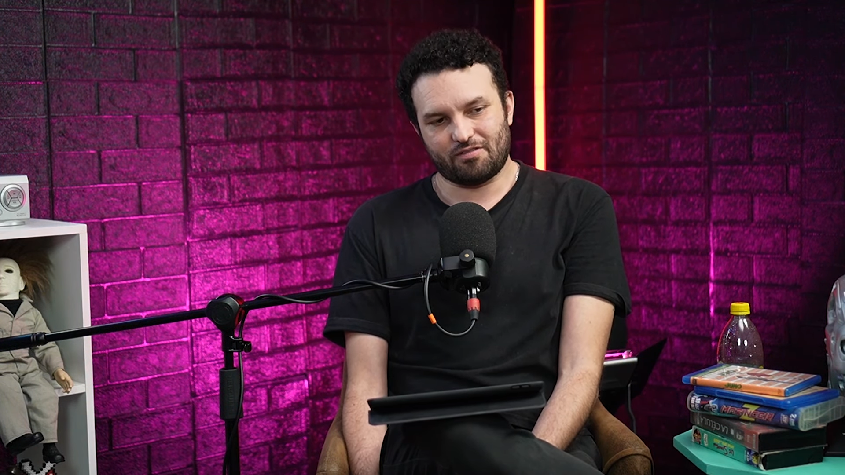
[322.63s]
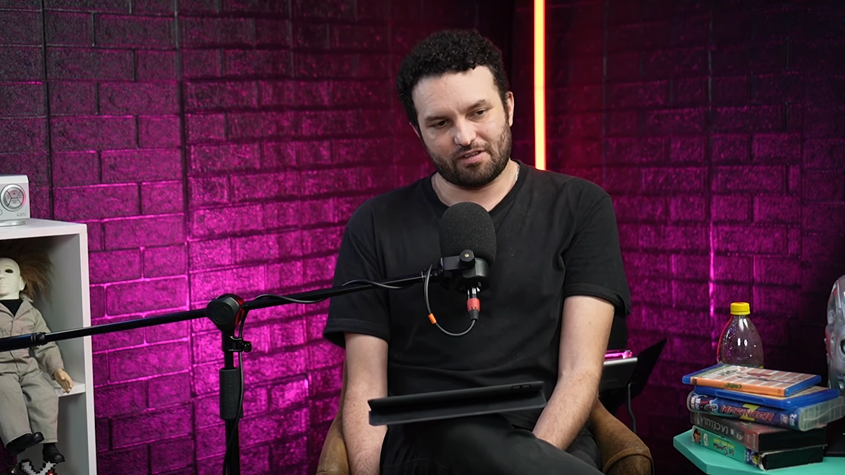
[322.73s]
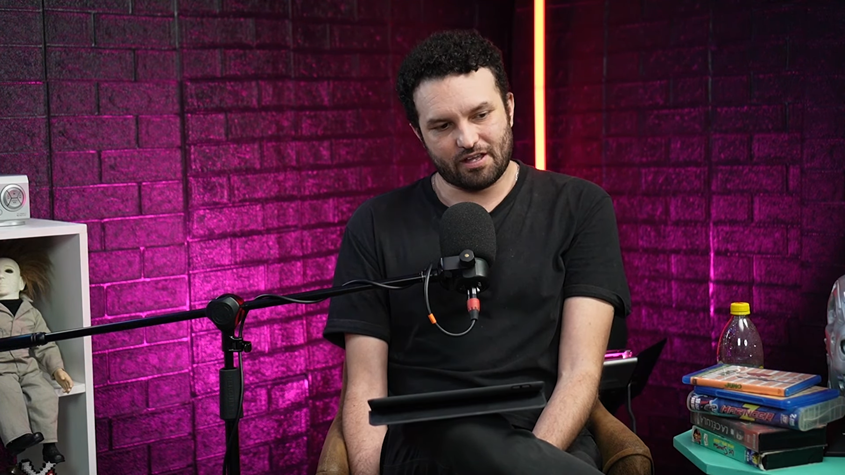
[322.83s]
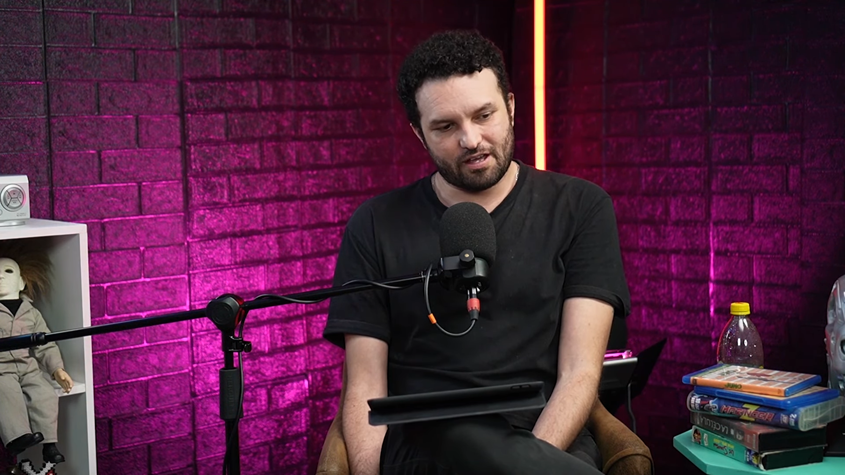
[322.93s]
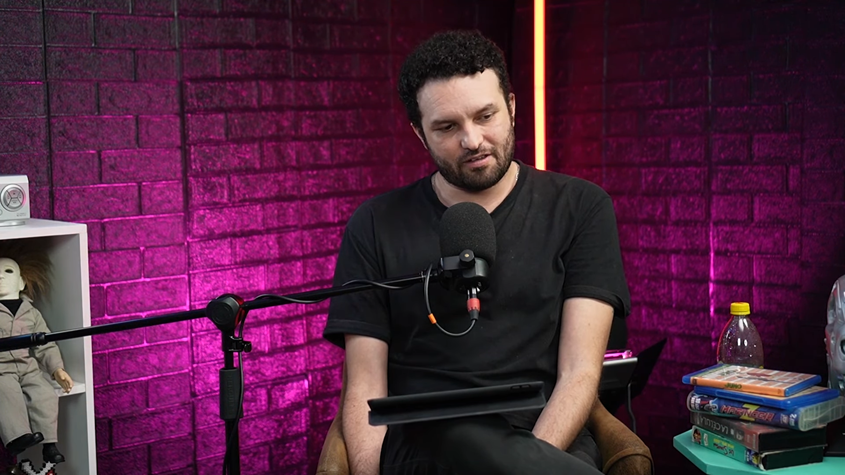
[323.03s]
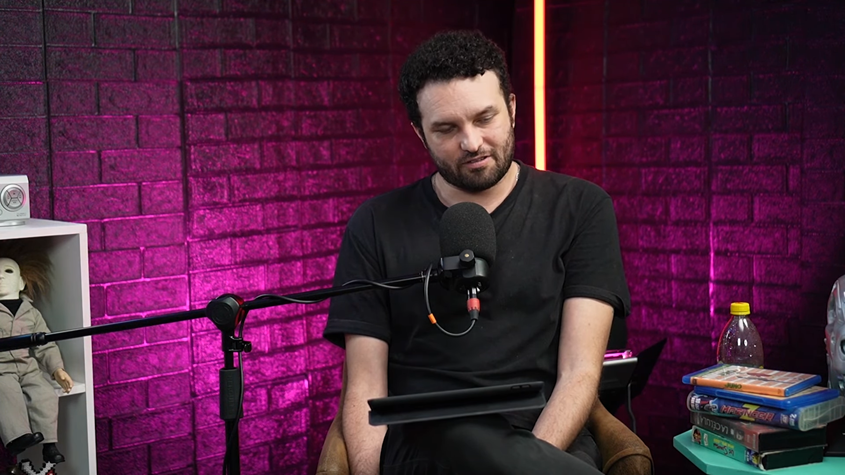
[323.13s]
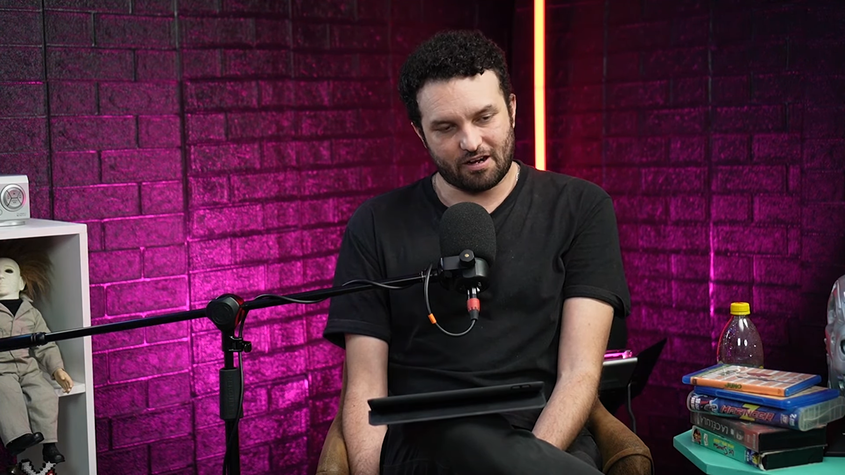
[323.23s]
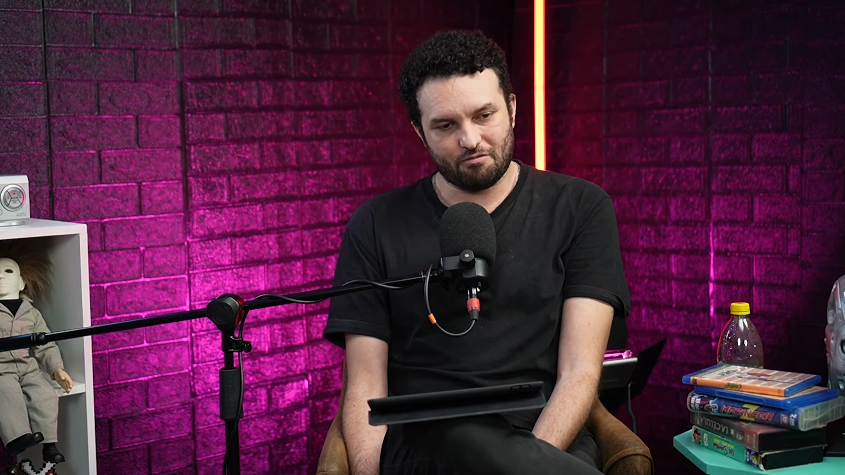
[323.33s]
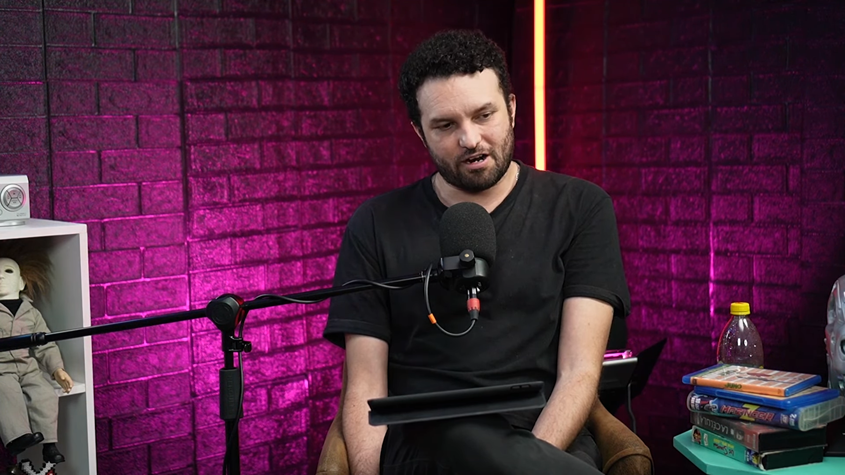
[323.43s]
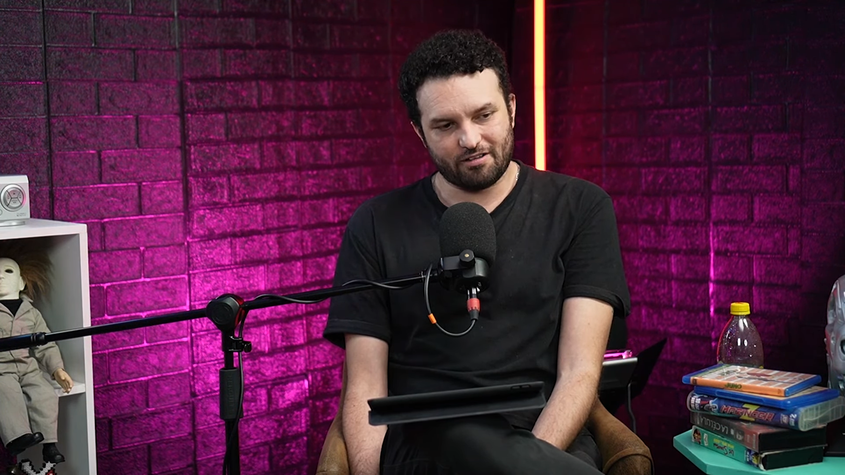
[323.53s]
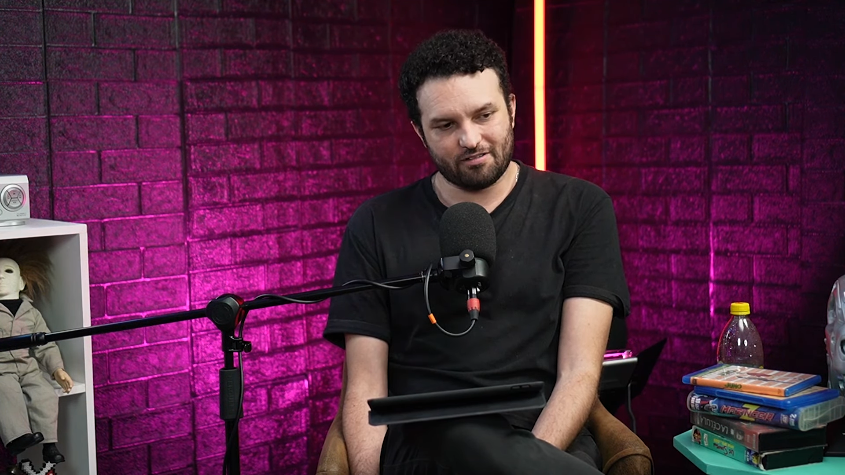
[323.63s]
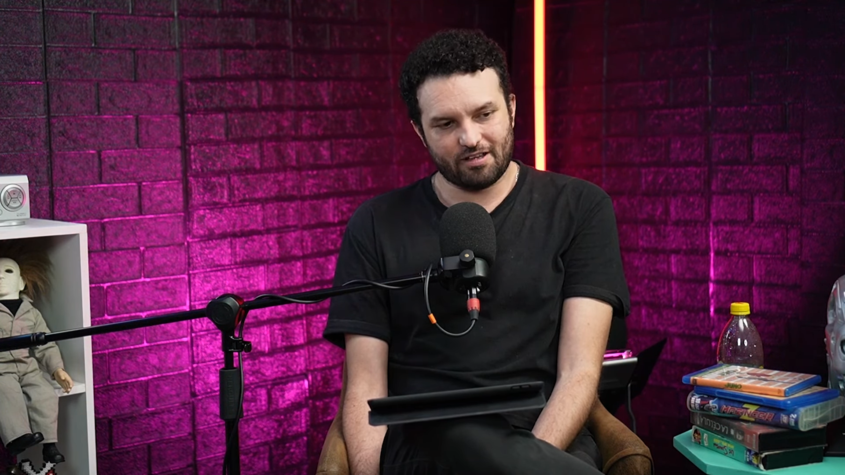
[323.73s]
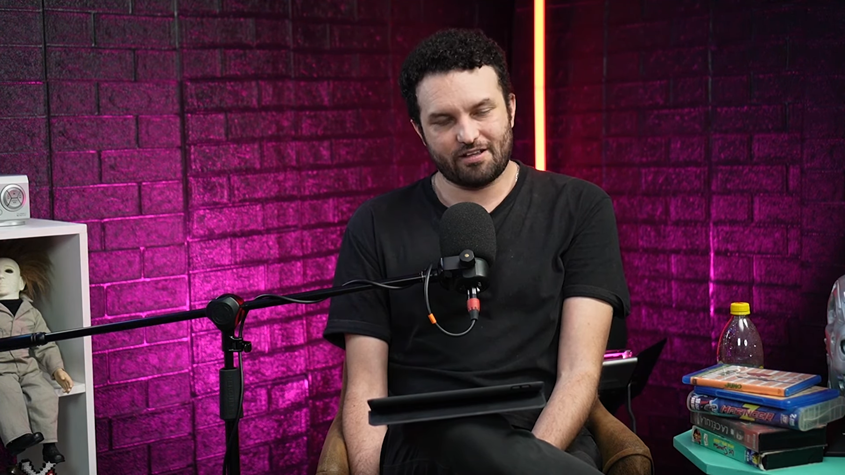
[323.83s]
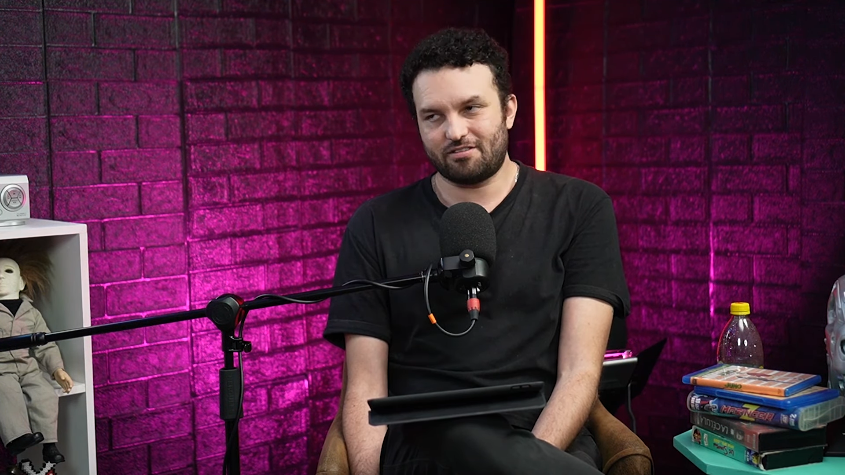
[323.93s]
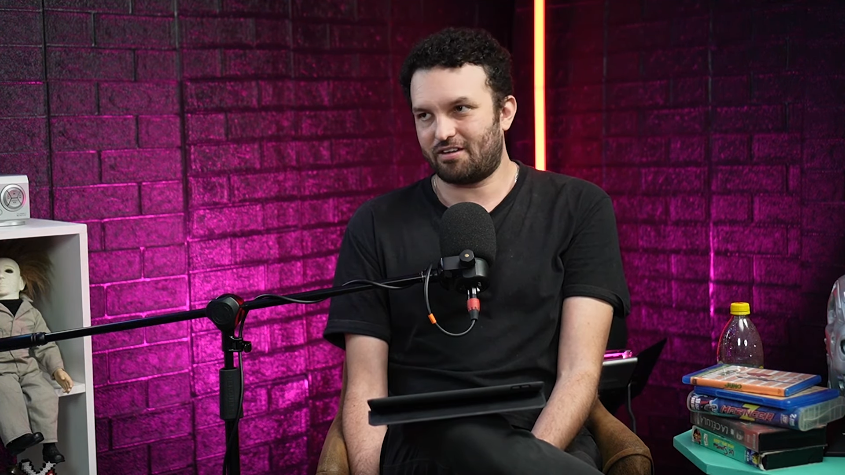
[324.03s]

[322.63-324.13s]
de Star Wars en